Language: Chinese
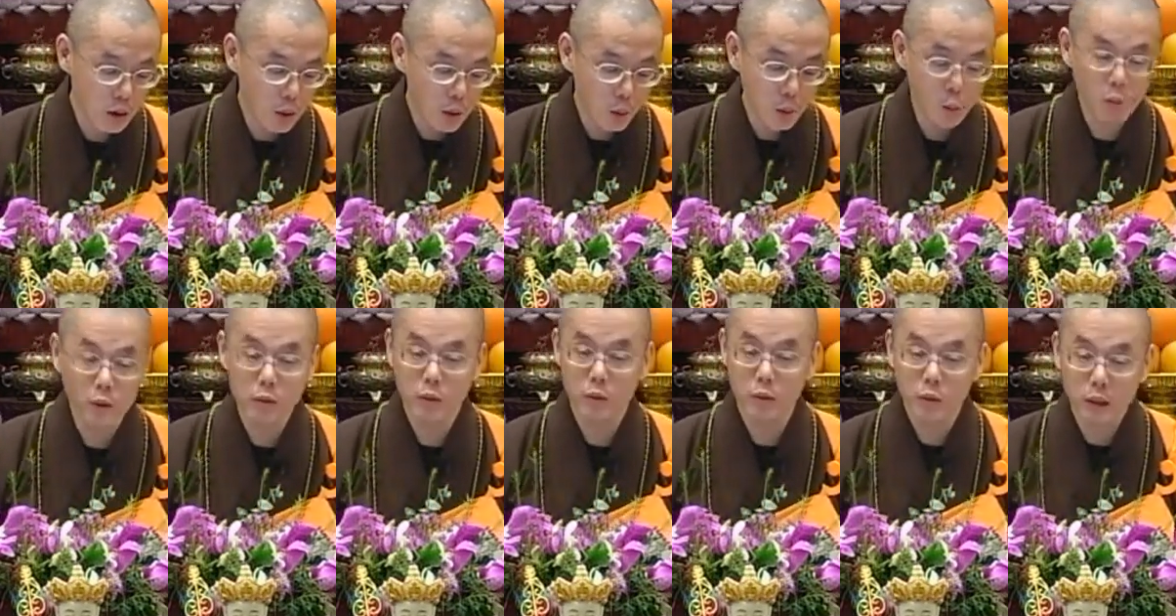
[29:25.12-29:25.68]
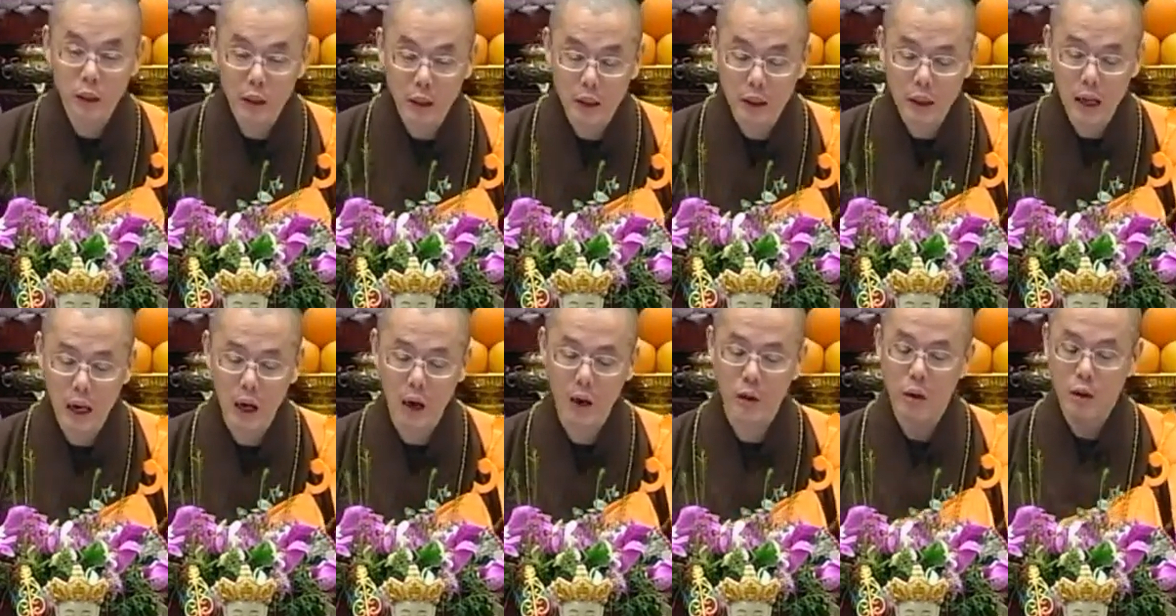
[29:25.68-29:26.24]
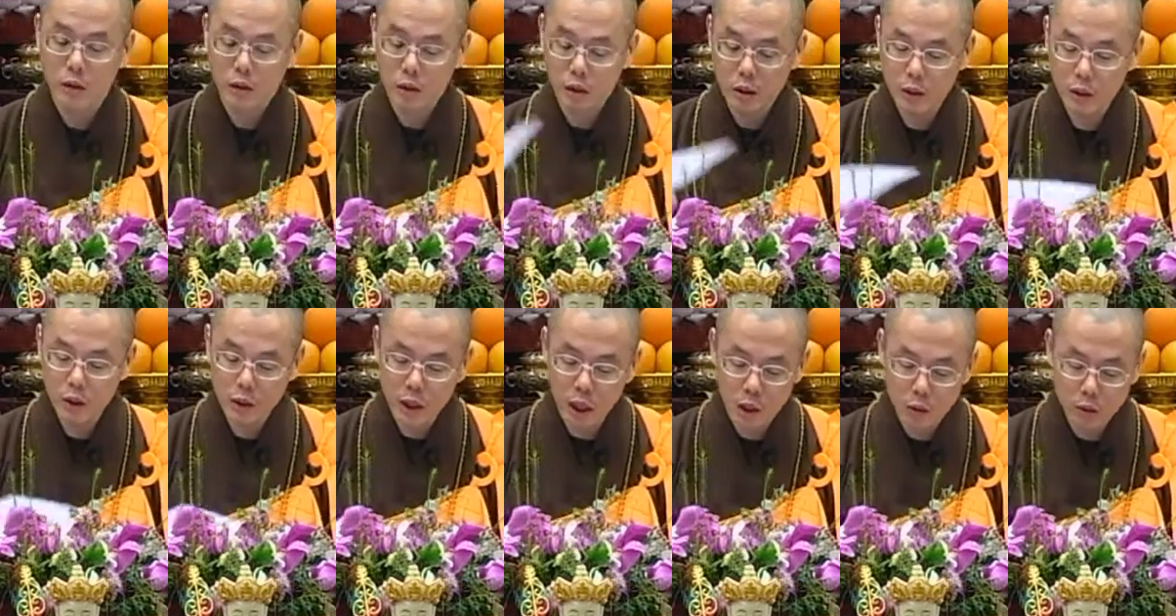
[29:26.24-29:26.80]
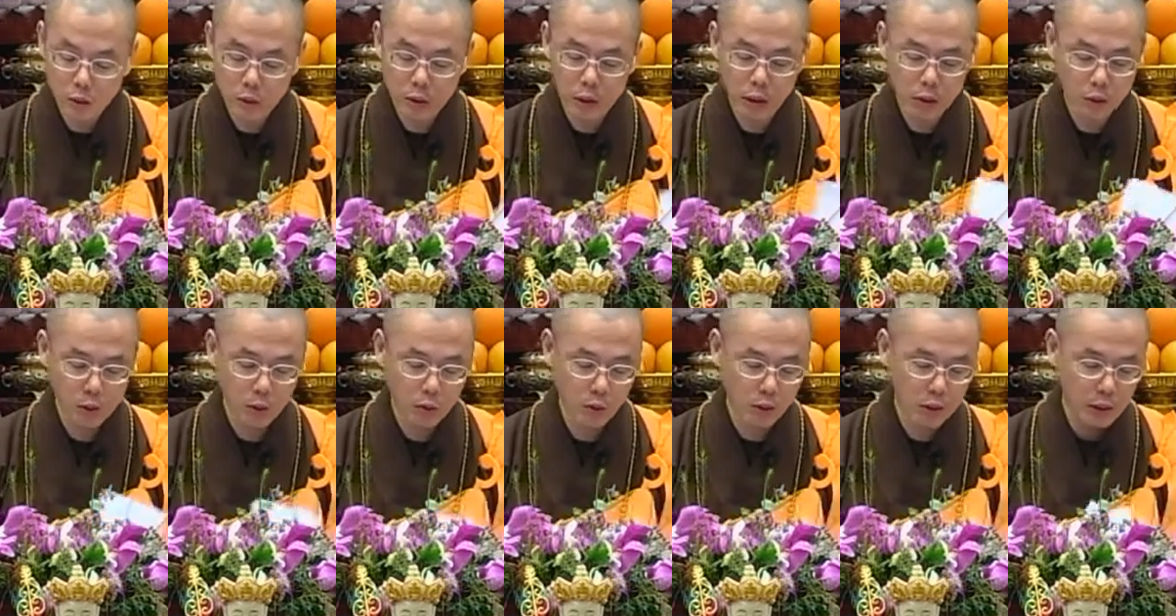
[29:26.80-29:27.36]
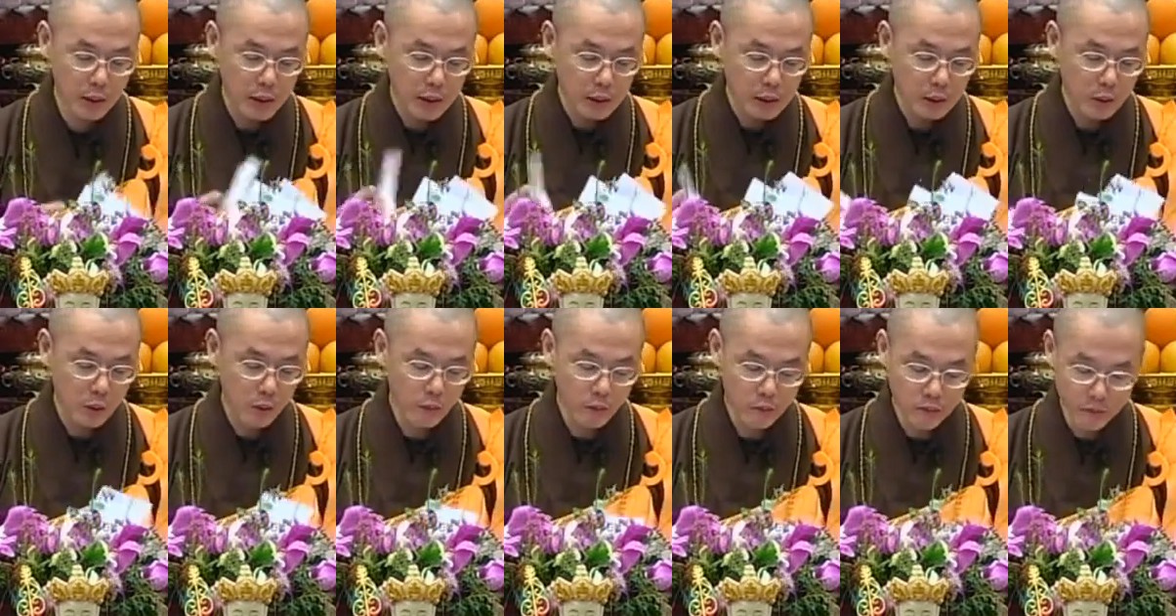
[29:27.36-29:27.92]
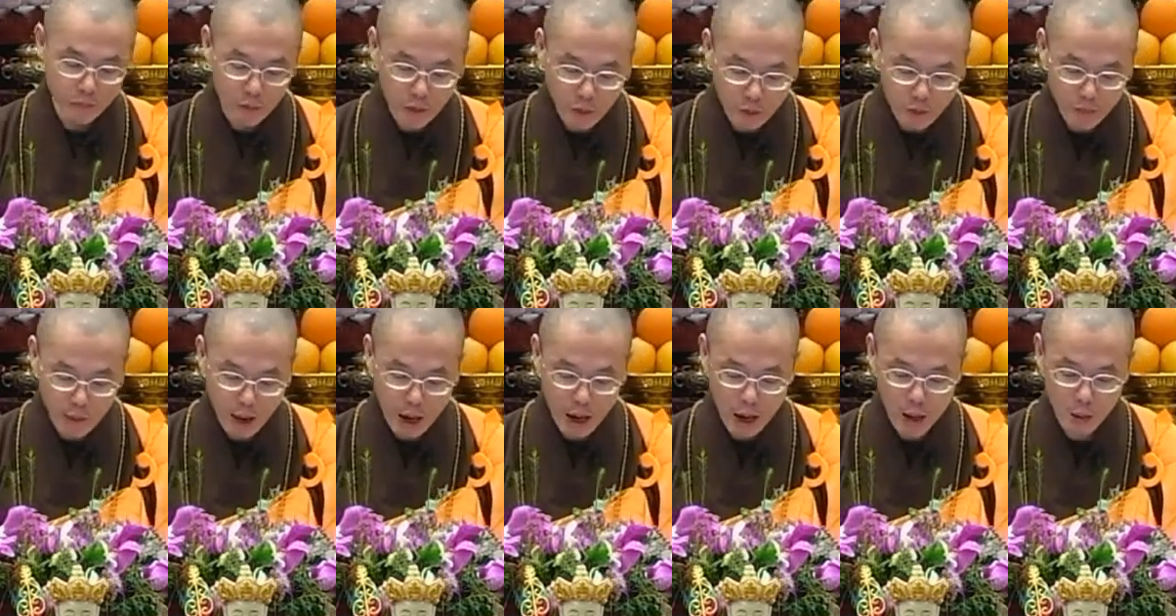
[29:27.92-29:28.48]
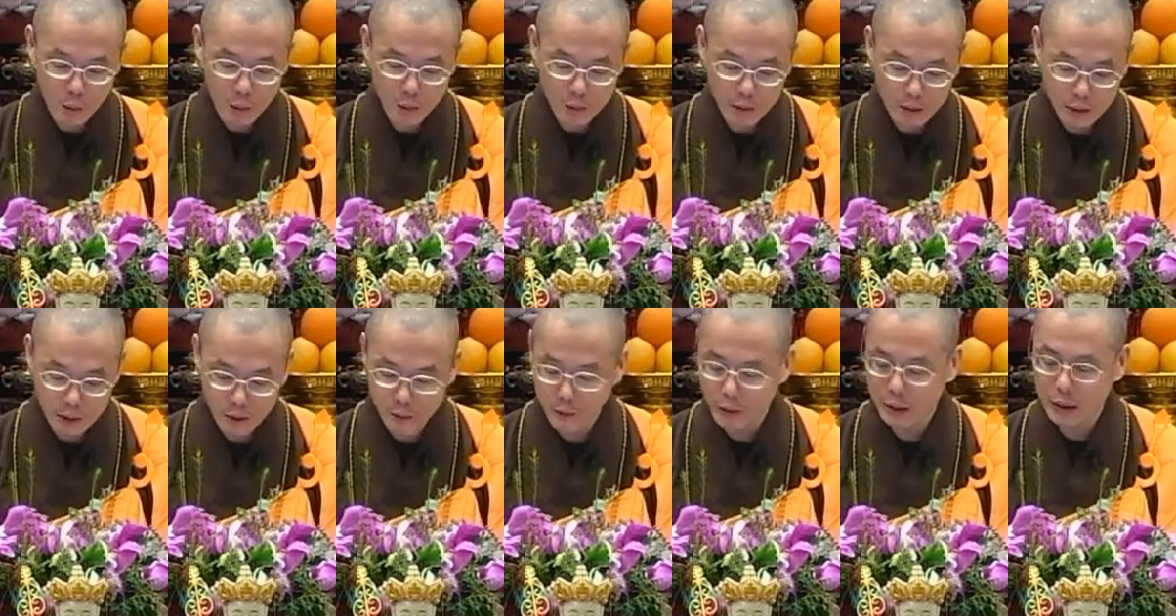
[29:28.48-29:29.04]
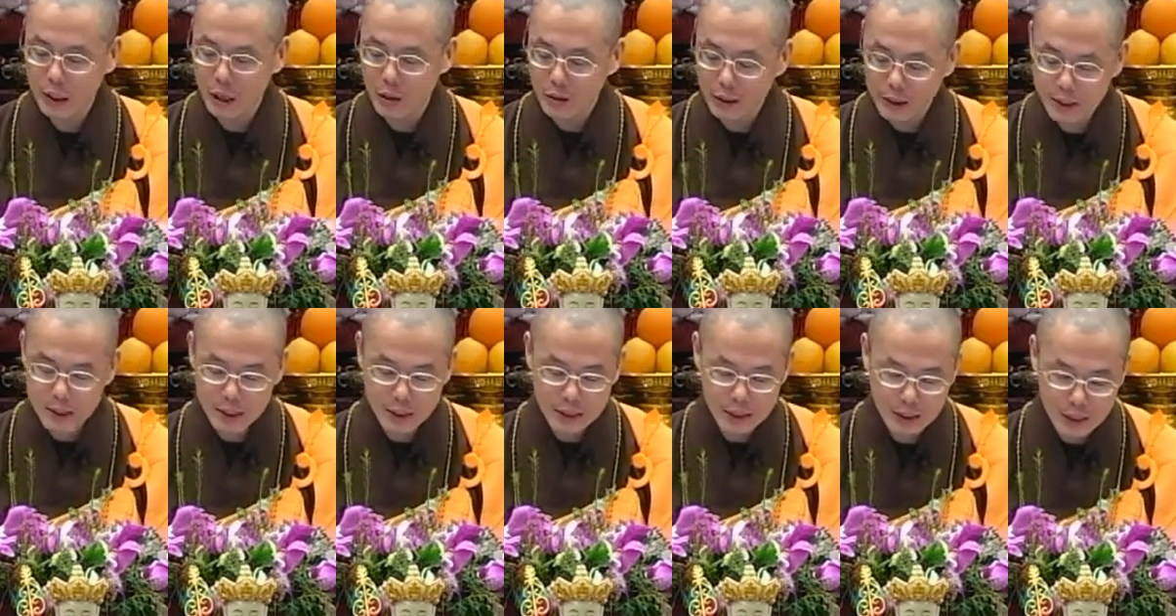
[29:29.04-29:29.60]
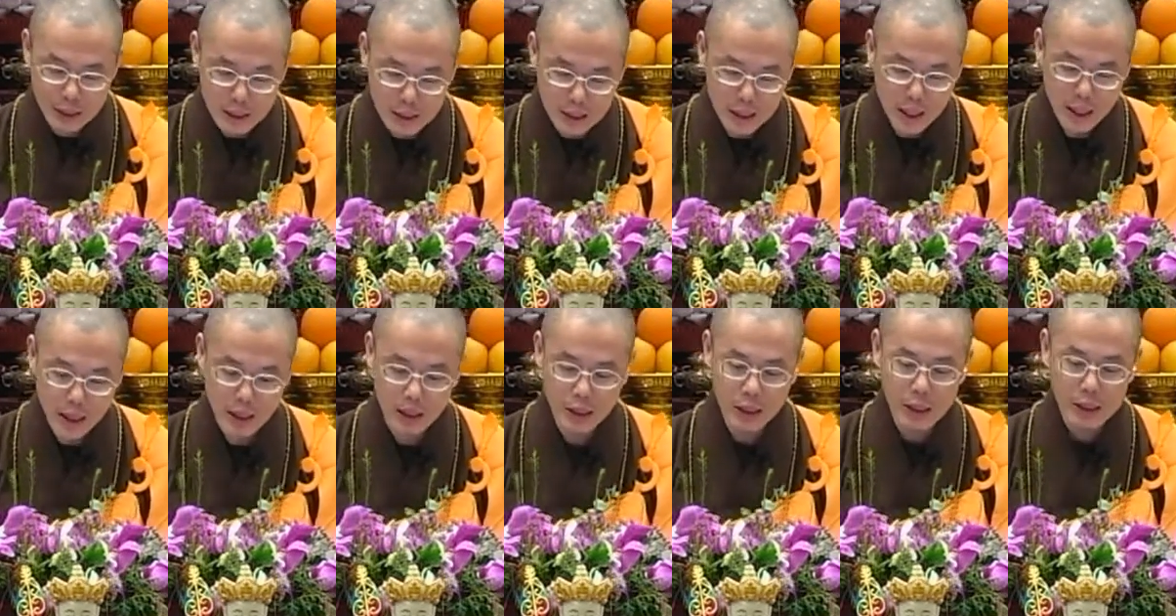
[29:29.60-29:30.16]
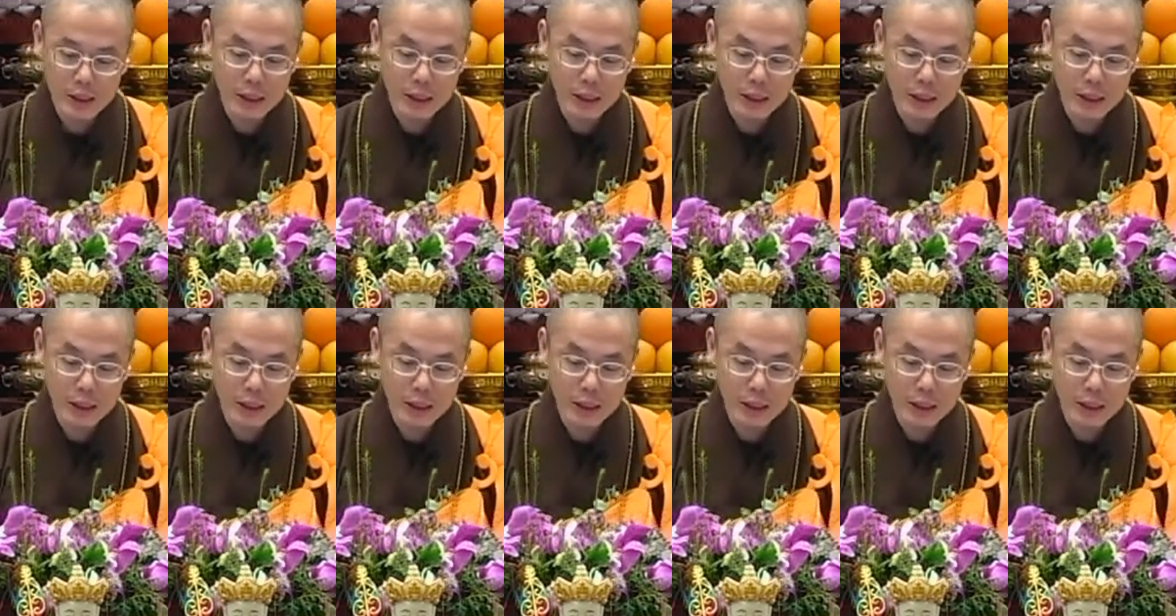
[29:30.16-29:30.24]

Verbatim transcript: 我修得很好，只是告诉你说，从佛法我体会到一些经验。